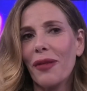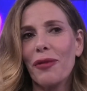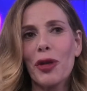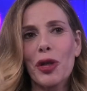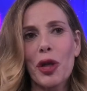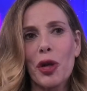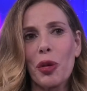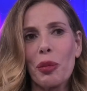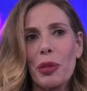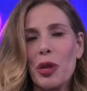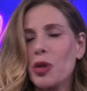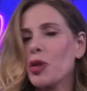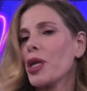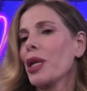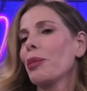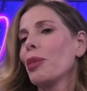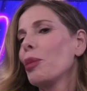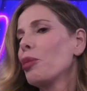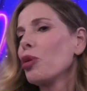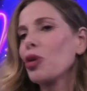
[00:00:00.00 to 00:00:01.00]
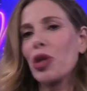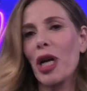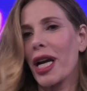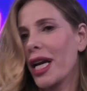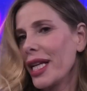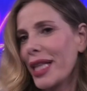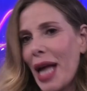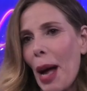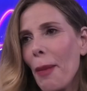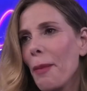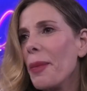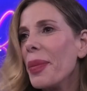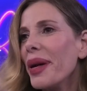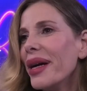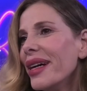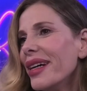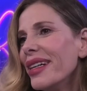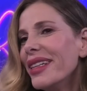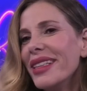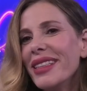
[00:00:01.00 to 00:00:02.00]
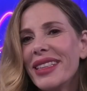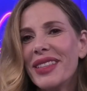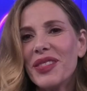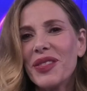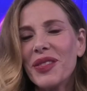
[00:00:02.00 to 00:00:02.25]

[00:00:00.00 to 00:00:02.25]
invece non bisognerebbe bruciare le tappe. Hai